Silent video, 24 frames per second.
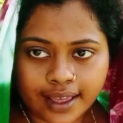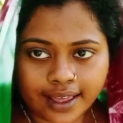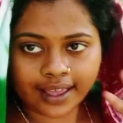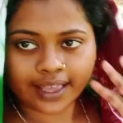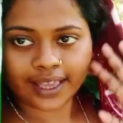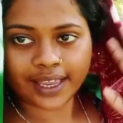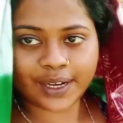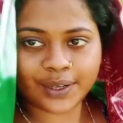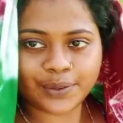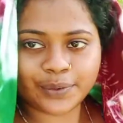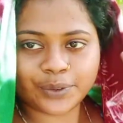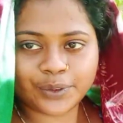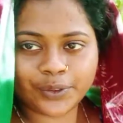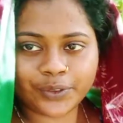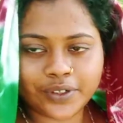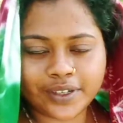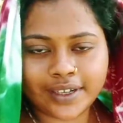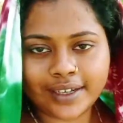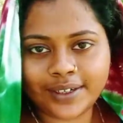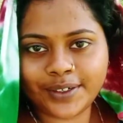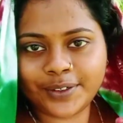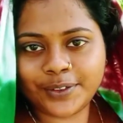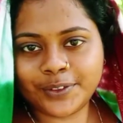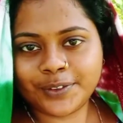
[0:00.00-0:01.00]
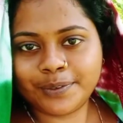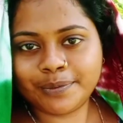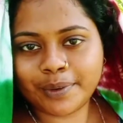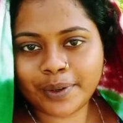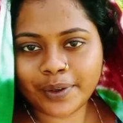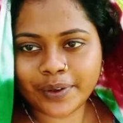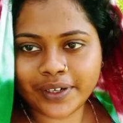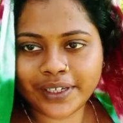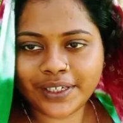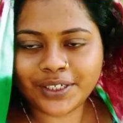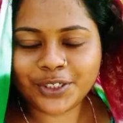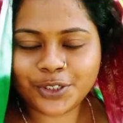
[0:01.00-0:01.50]
হ্যালো বন্ধুরা গুড
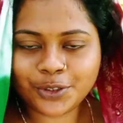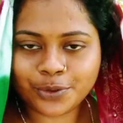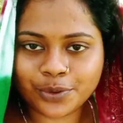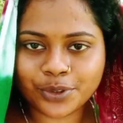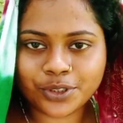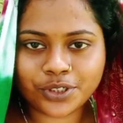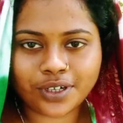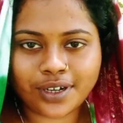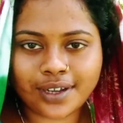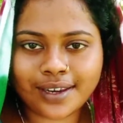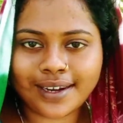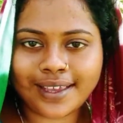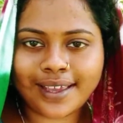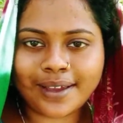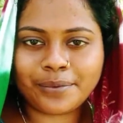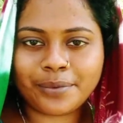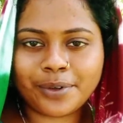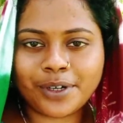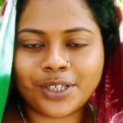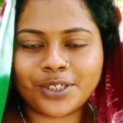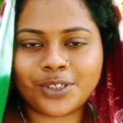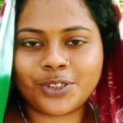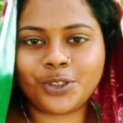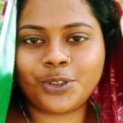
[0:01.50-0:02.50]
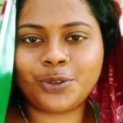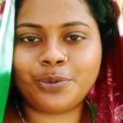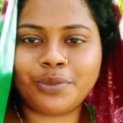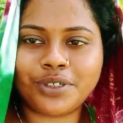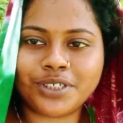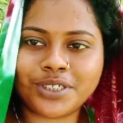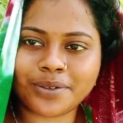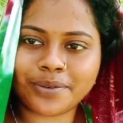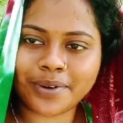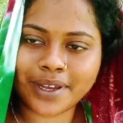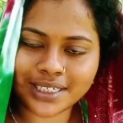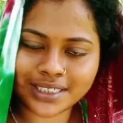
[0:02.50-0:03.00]
মর্নিং শুভ সকাল কেমন আছো তোমরা
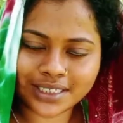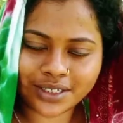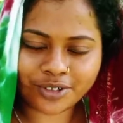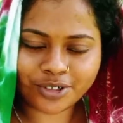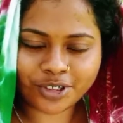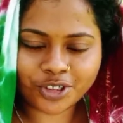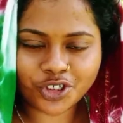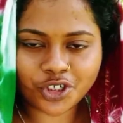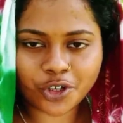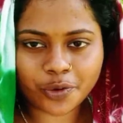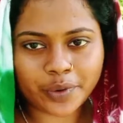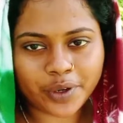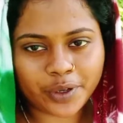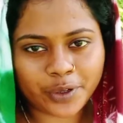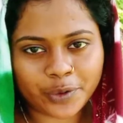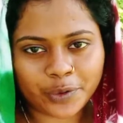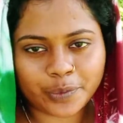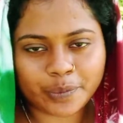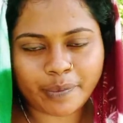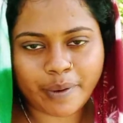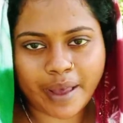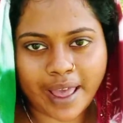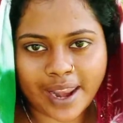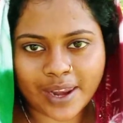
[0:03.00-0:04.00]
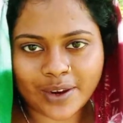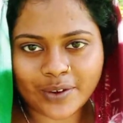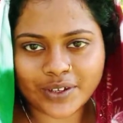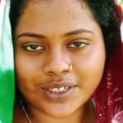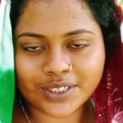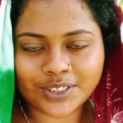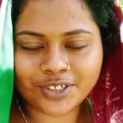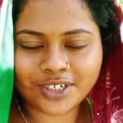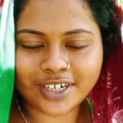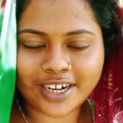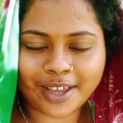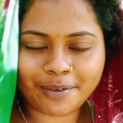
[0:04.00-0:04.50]
সবাই আশা করি সবাই খুব ভালো
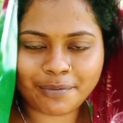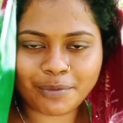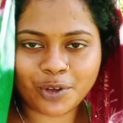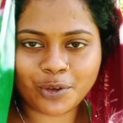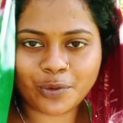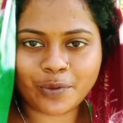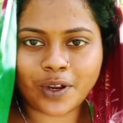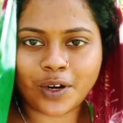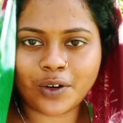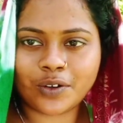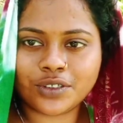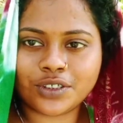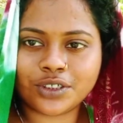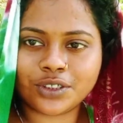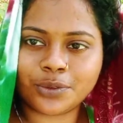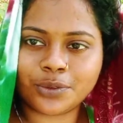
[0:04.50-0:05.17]
আছো আর আমিও ভালো আছি